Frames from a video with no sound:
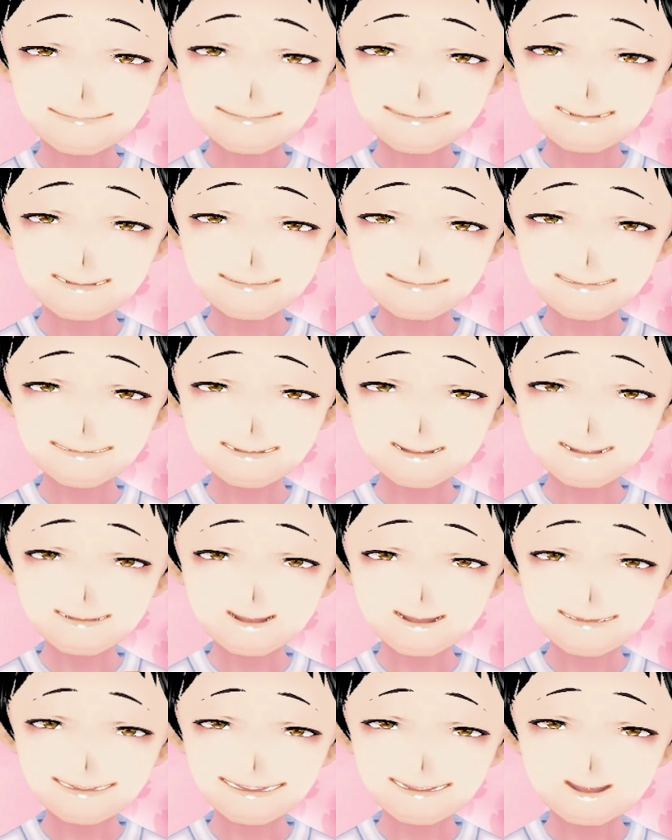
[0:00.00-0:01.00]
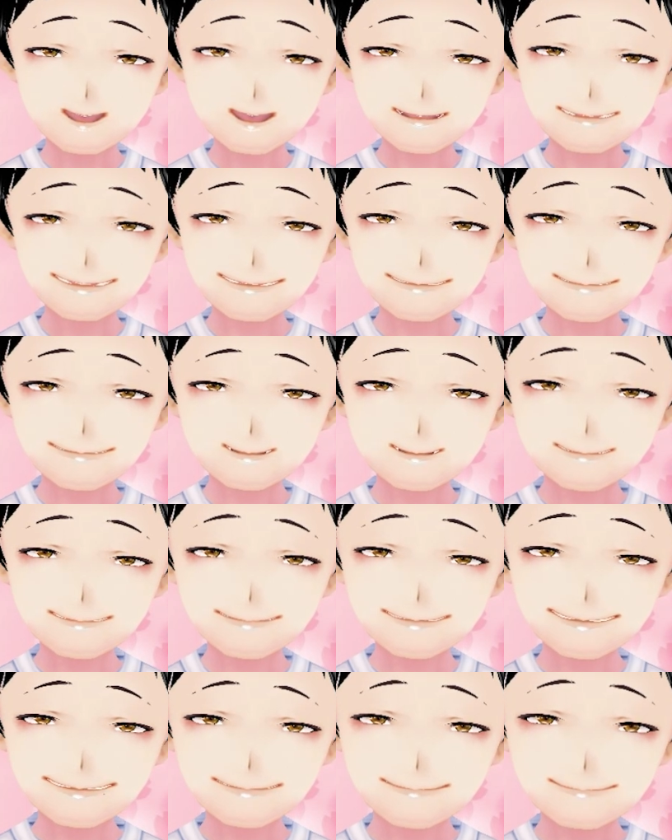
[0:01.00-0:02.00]
先週予想した4レース中
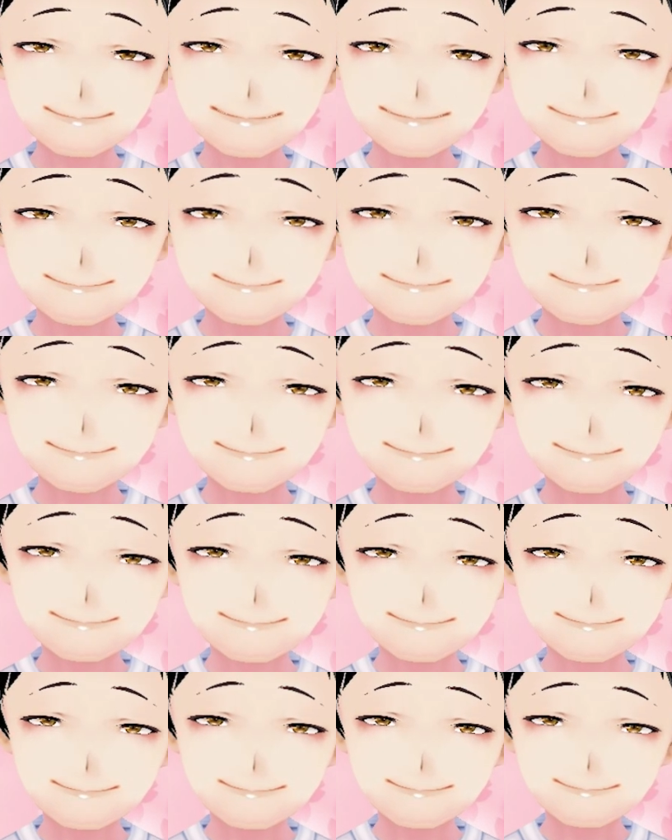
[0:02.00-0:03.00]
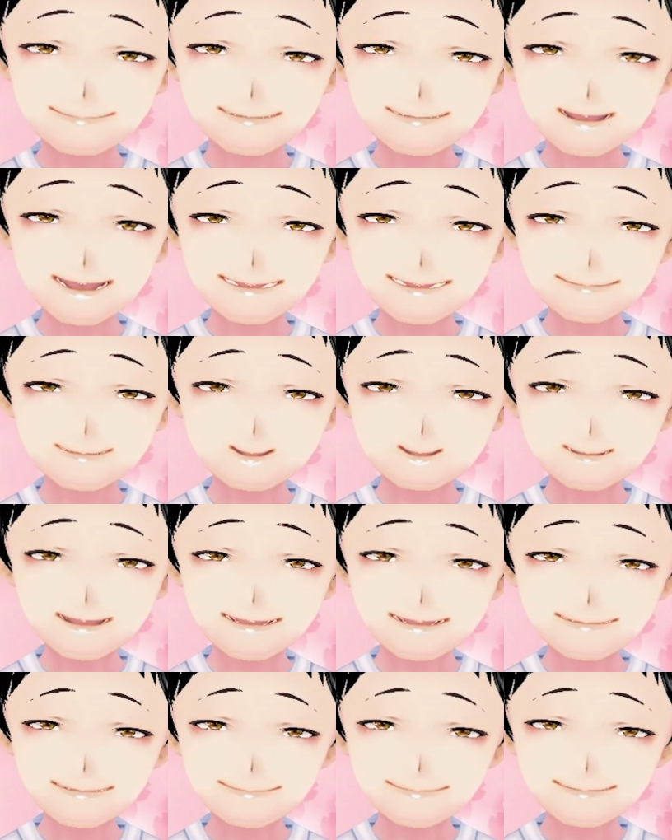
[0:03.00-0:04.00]
2レース的中。今週
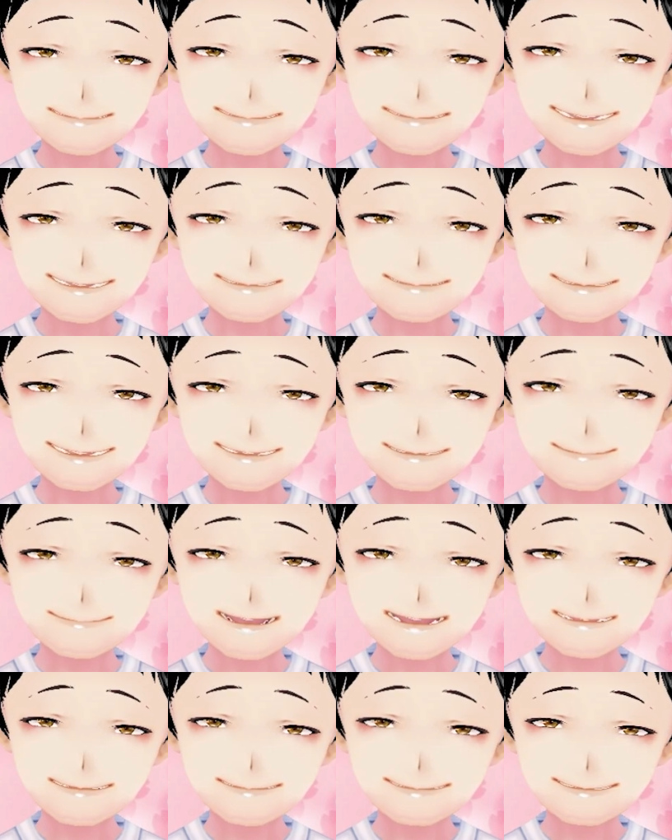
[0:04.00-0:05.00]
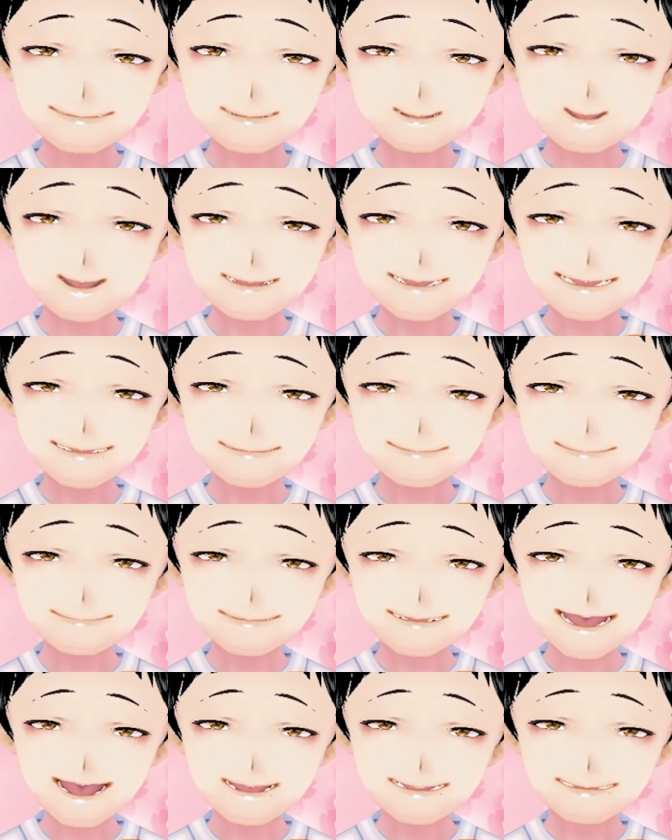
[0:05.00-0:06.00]
も鳥紙脱出を目指す私、
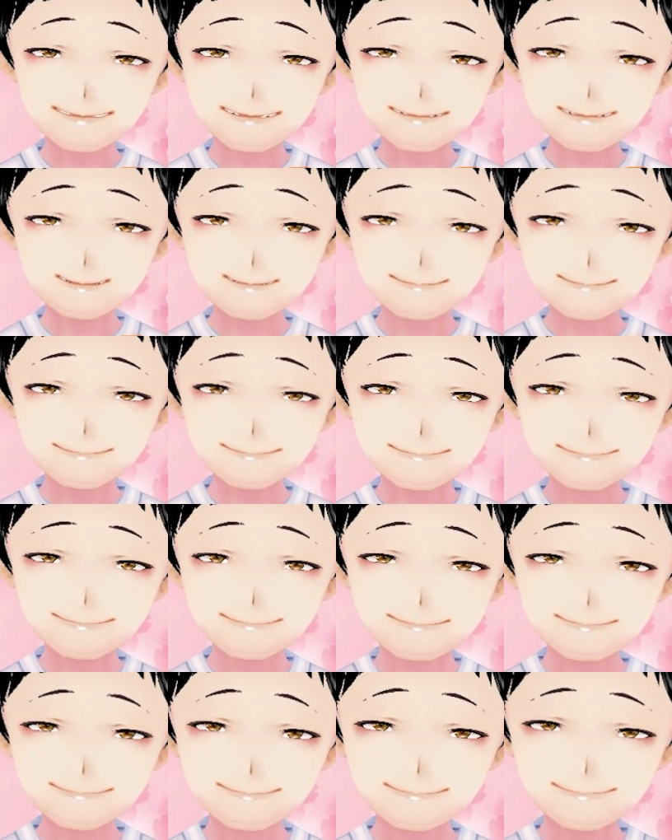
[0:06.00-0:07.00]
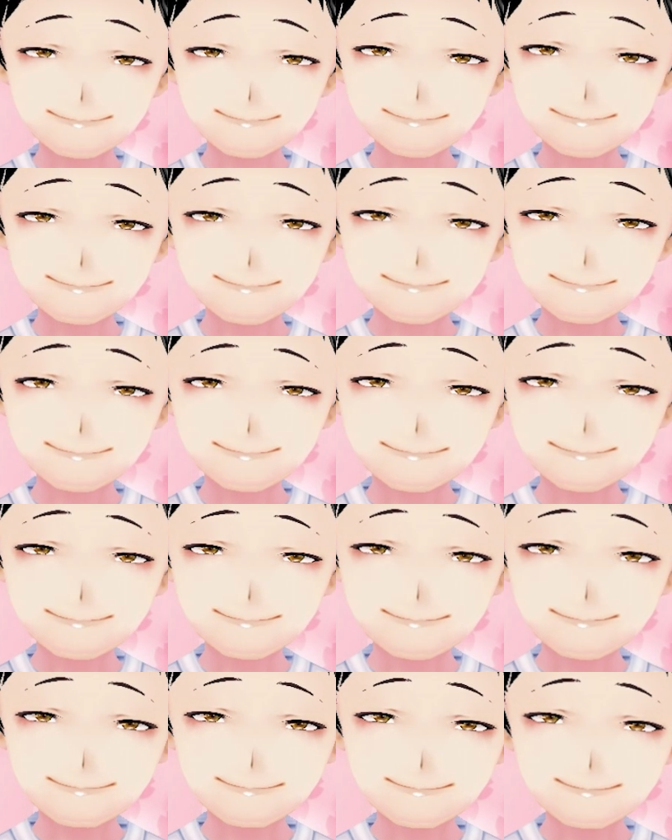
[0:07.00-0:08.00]
坂織の予想。
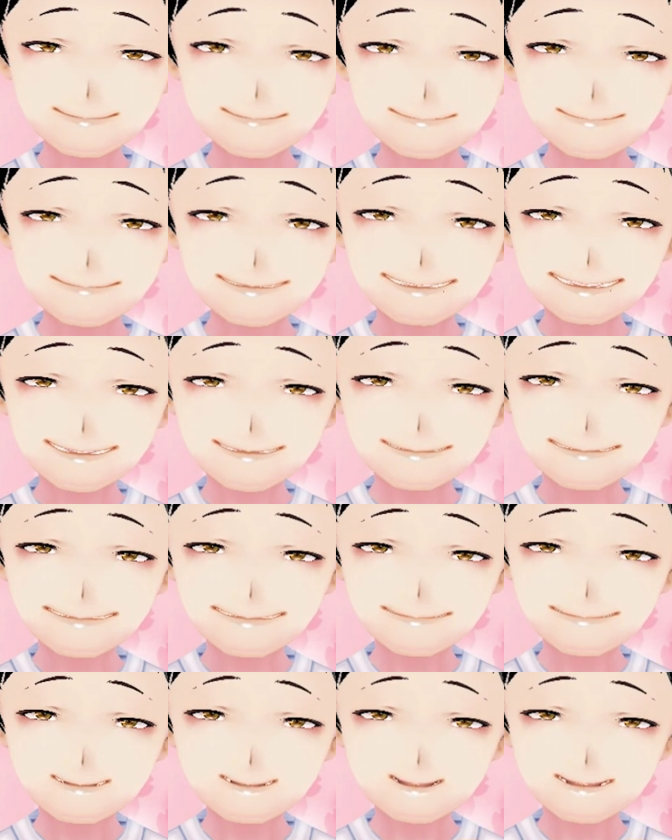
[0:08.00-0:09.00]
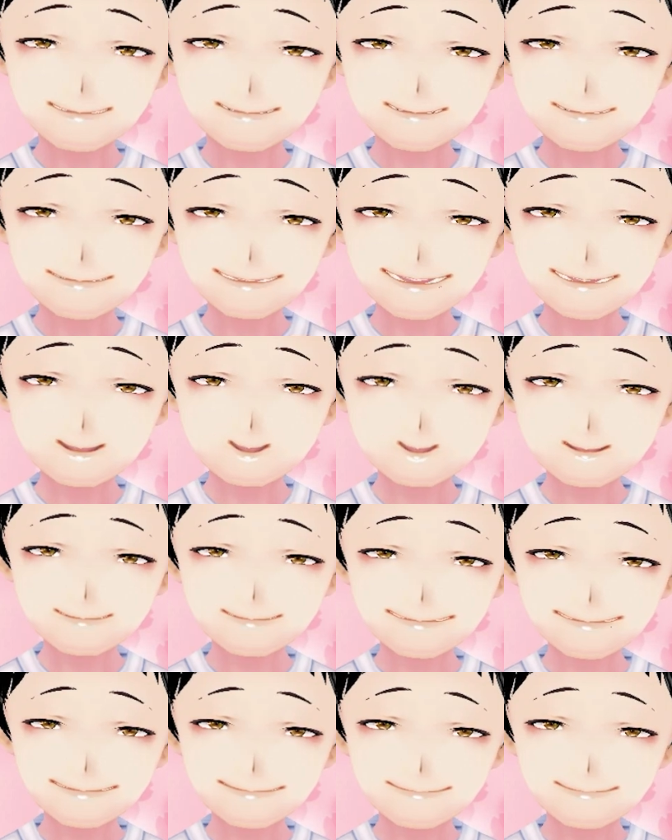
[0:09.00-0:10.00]
そして先週予想した
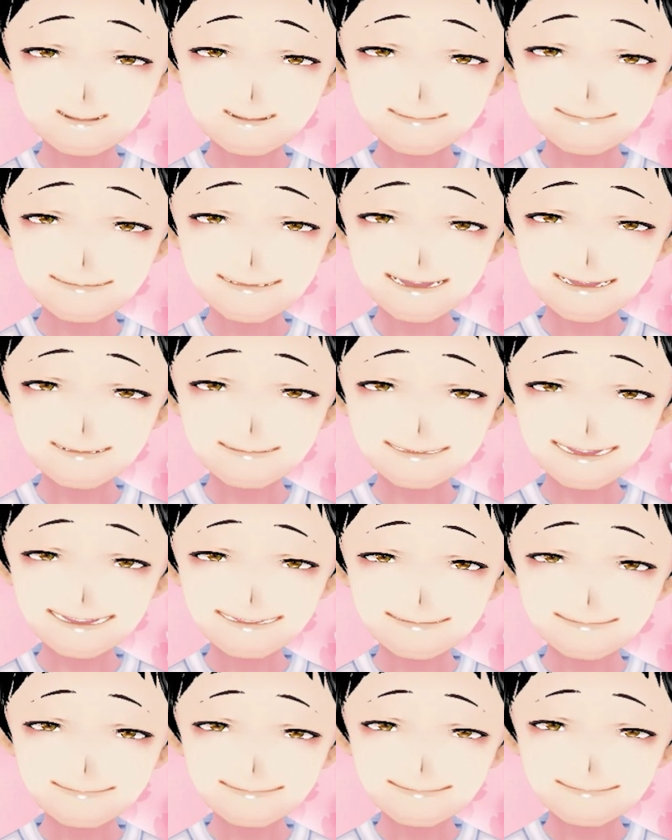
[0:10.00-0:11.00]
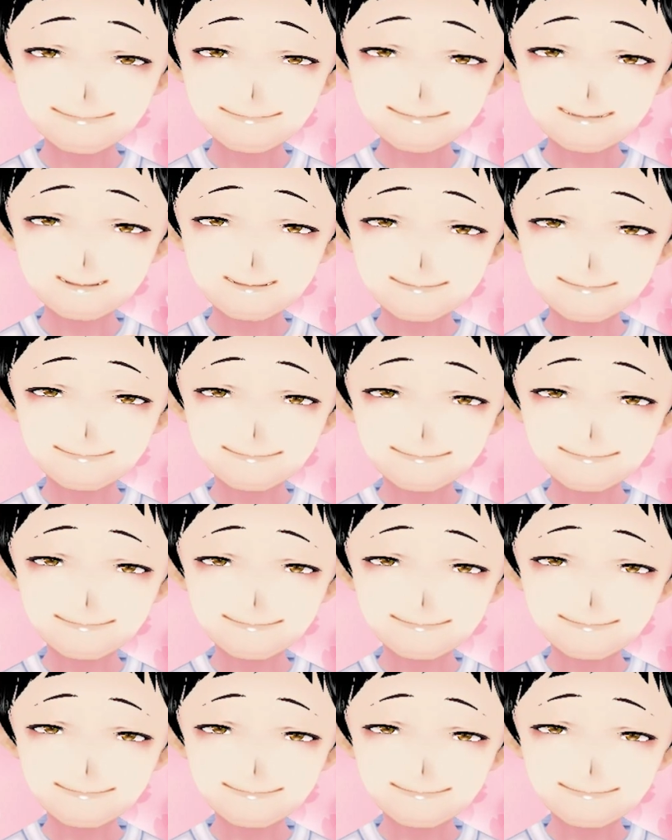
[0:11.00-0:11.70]
4レース中3レース的中。